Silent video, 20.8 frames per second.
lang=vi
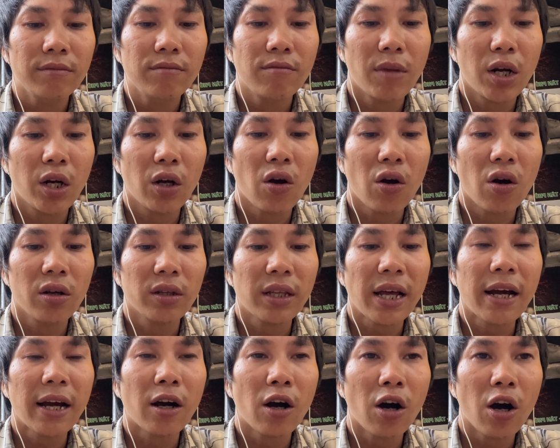mình còn
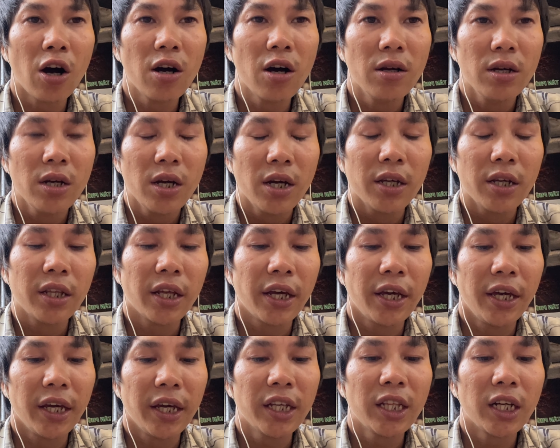than khó
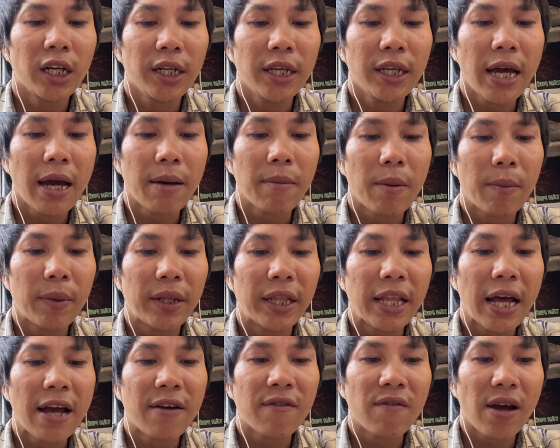thì cái thời gian mà mình
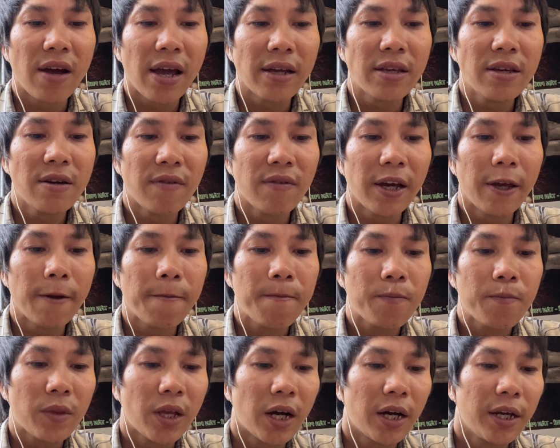than vãn như vậy
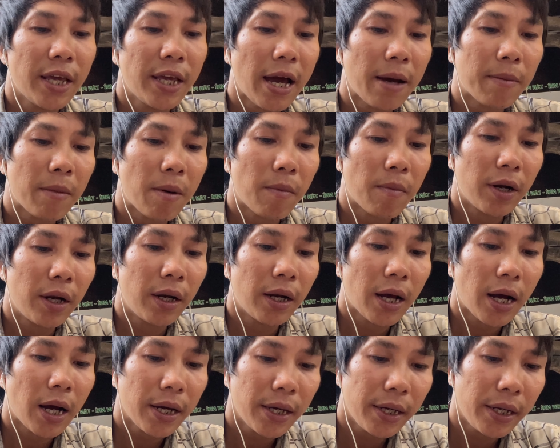thời gian mà mình
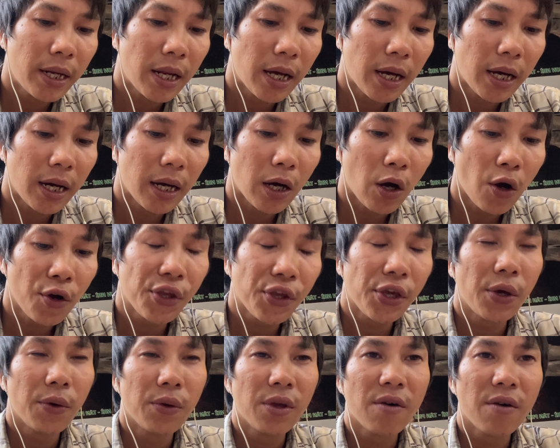hay là khó
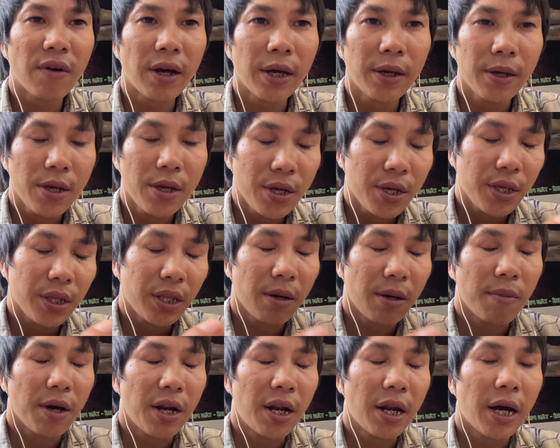chịu như vậy thì
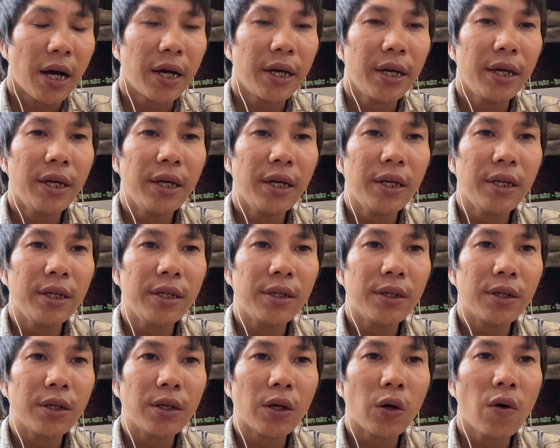mình hãy
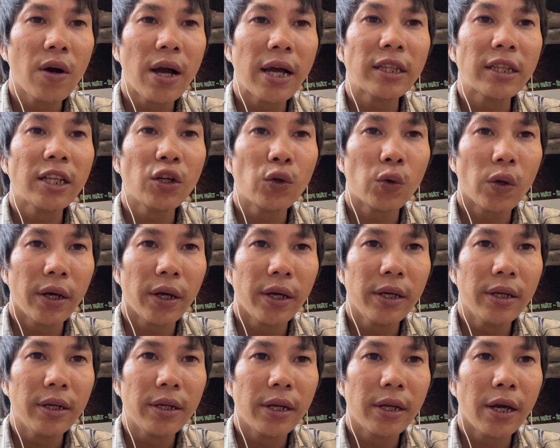cố gắng tích lũy
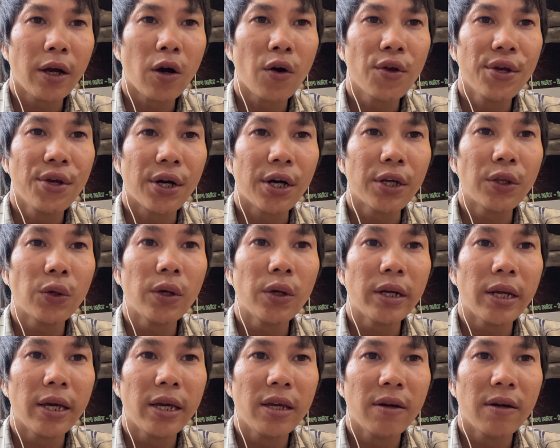để có những cái chuyến
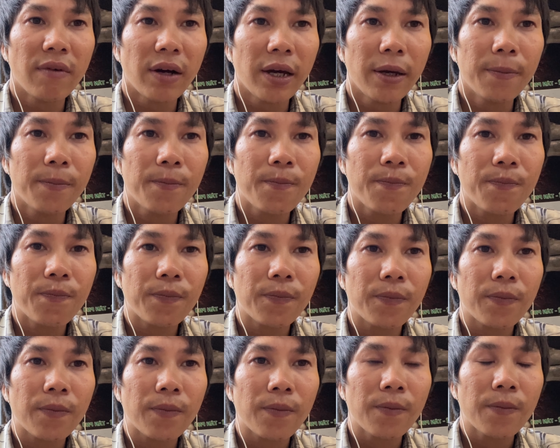đi như vậy
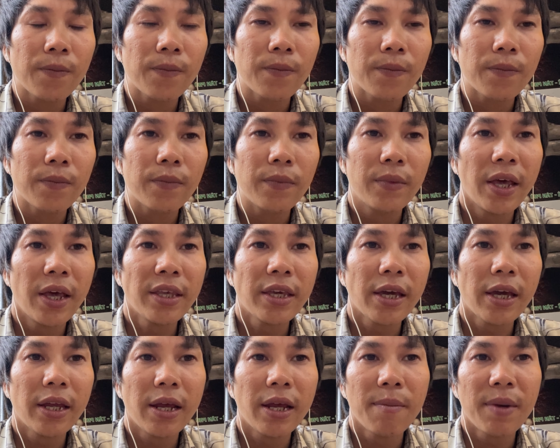để
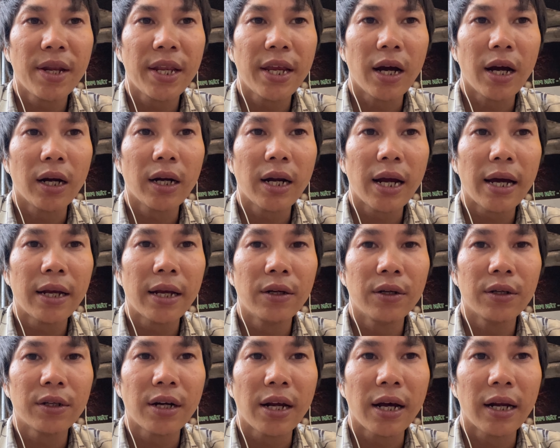chi để mình nhận ra
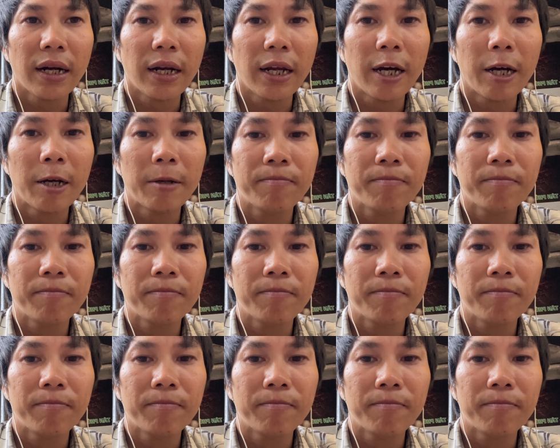được rằng là